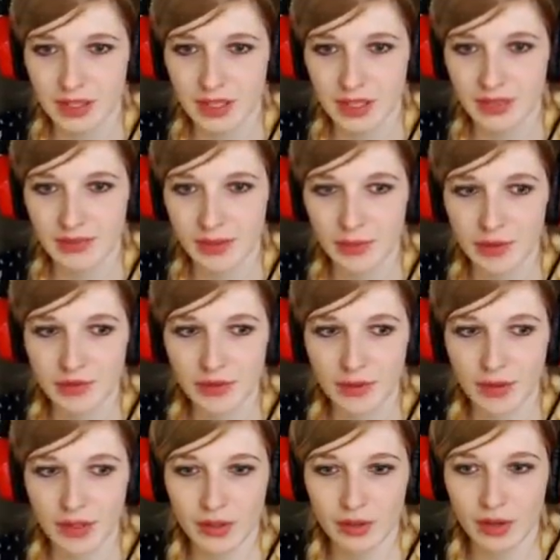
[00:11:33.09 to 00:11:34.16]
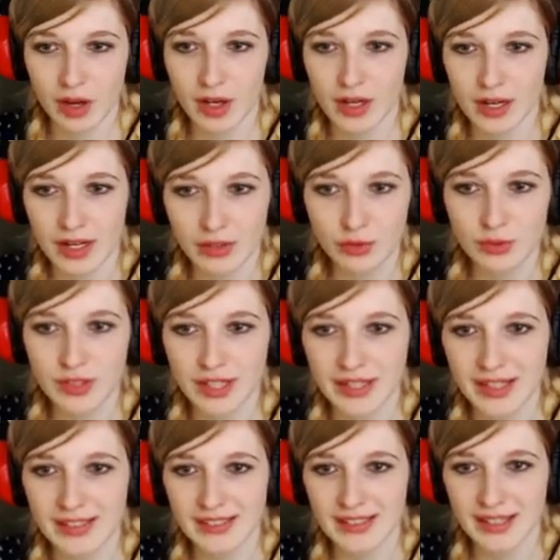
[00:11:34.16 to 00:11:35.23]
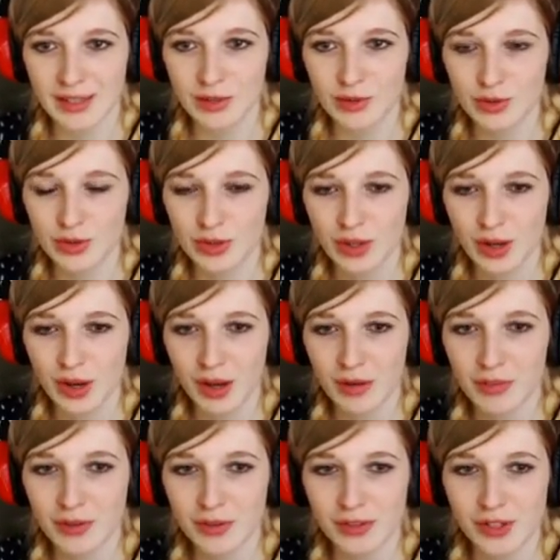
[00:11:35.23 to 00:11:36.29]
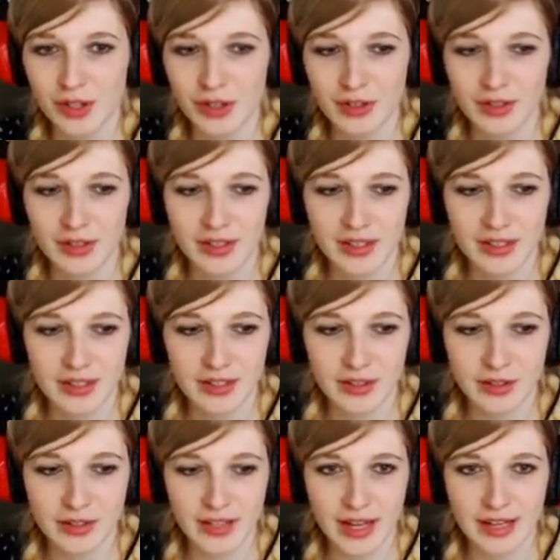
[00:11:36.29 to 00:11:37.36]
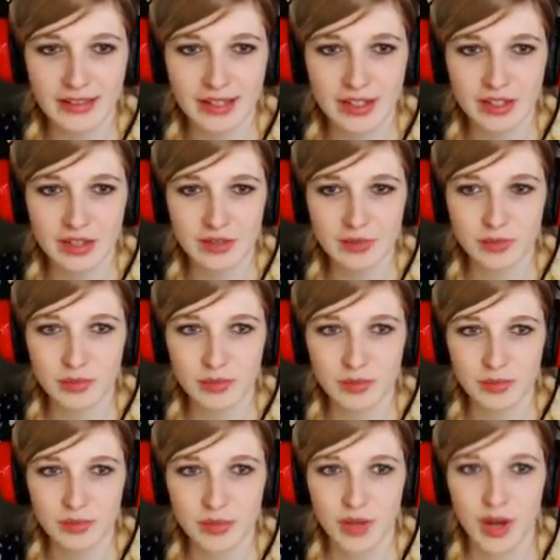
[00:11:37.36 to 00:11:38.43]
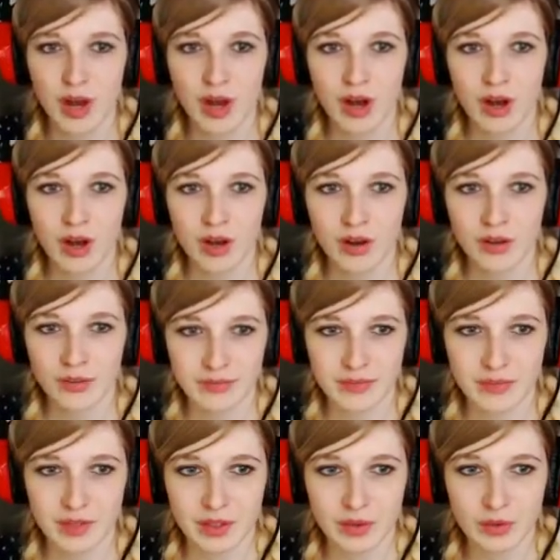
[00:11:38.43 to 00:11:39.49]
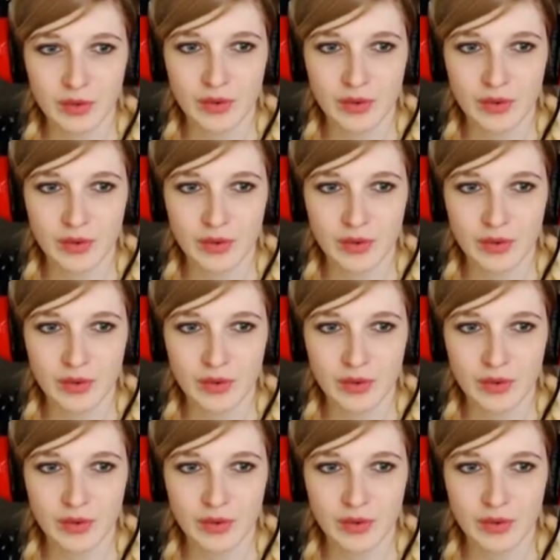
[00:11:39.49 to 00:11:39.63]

Il va mieux falloir que... Oh là là, tout a cassé d'un coup. Oh mon dieu Le carnage. Bon. Oh euh, va